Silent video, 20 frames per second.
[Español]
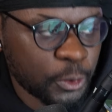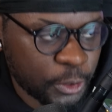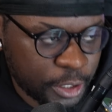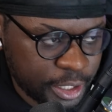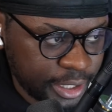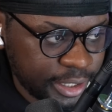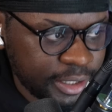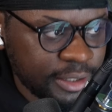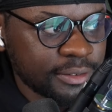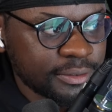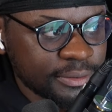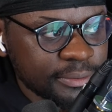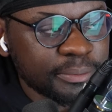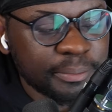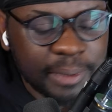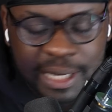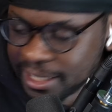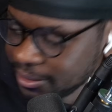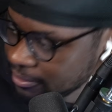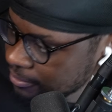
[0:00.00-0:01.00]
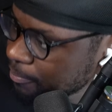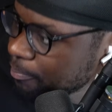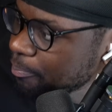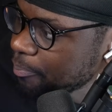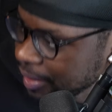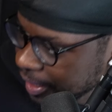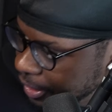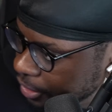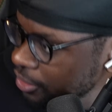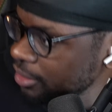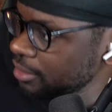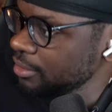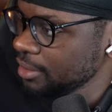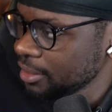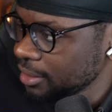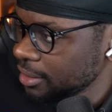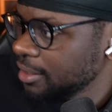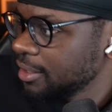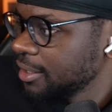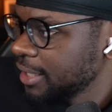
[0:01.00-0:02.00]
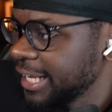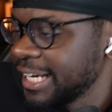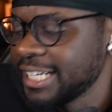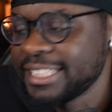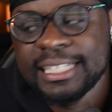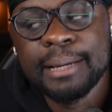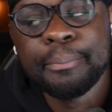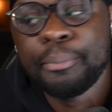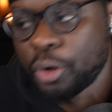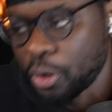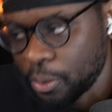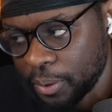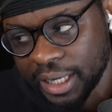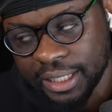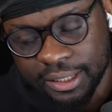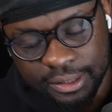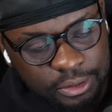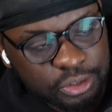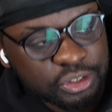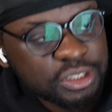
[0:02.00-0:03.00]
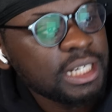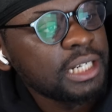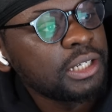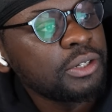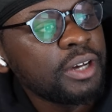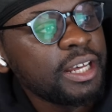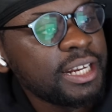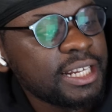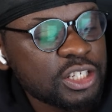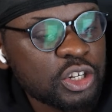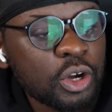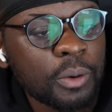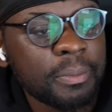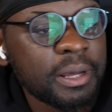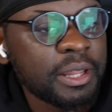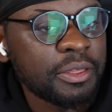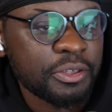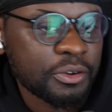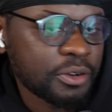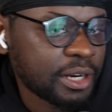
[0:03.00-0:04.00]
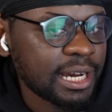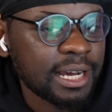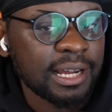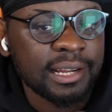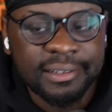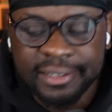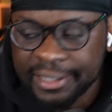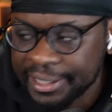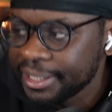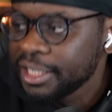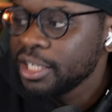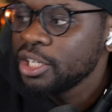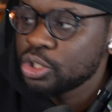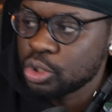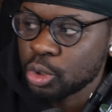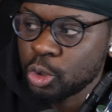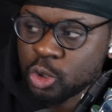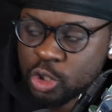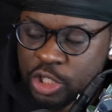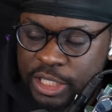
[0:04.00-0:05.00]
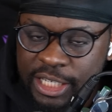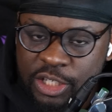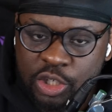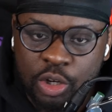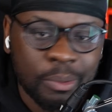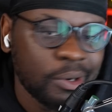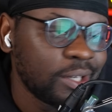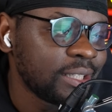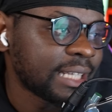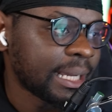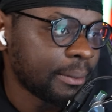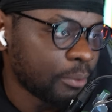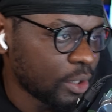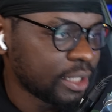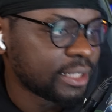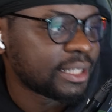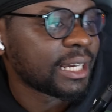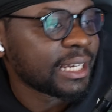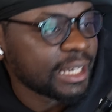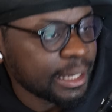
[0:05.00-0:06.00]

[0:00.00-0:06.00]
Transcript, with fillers: Ok, vale. Pero eh, eres de probar. O sea, no eres convencional de solo sexo, vuelta y vuelta.